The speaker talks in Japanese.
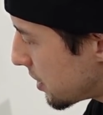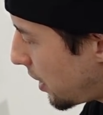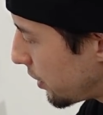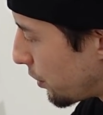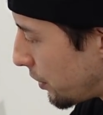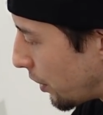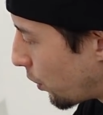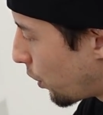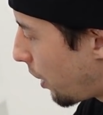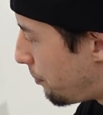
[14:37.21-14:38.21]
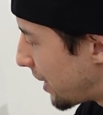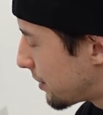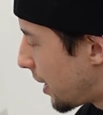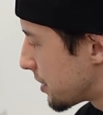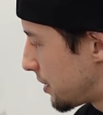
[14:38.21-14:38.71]
ス・ランドルで、ここが
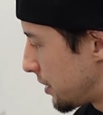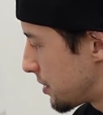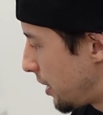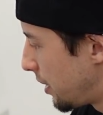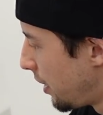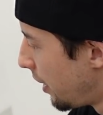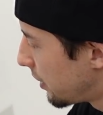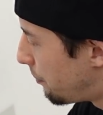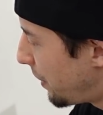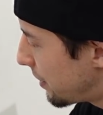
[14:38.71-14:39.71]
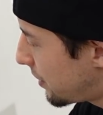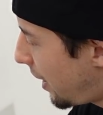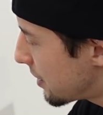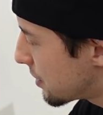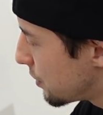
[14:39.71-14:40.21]
ベルタンスなんですね。で、
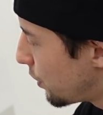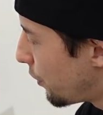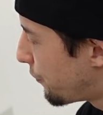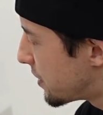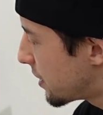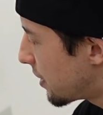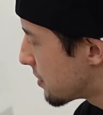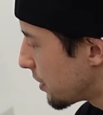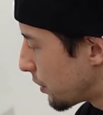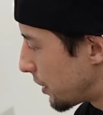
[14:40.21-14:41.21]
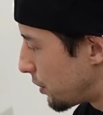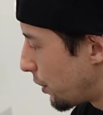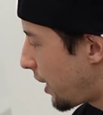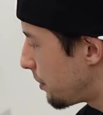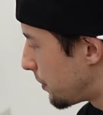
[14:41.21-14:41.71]
ベルタンスのフィジカルさとか
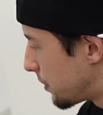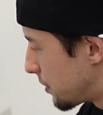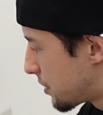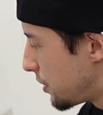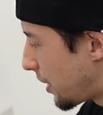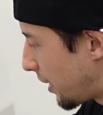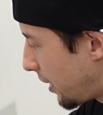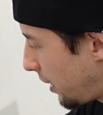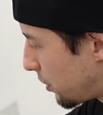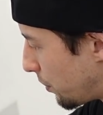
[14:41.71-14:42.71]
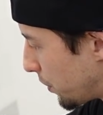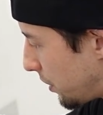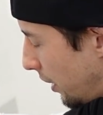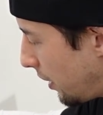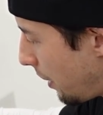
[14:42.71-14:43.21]
ドライブついていけないと思っ
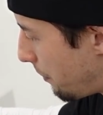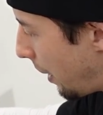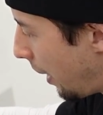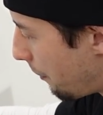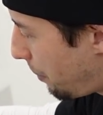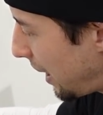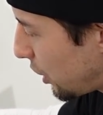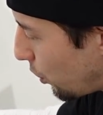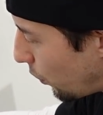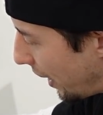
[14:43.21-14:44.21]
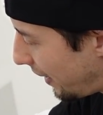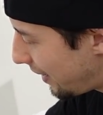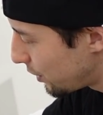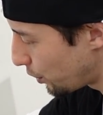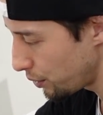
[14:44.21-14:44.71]
て、まあ、ペイトンは
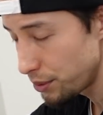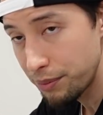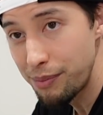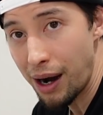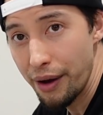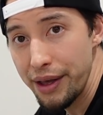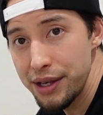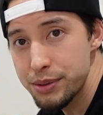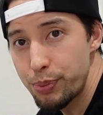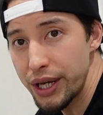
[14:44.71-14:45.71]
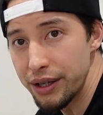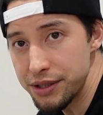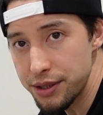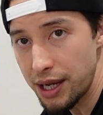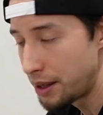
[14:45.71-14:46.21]
ランドル、まあ、エースプレイヤーで
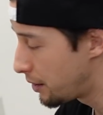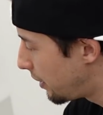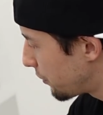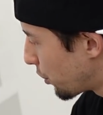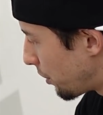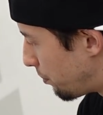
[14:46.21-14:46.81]
すよね。ランドル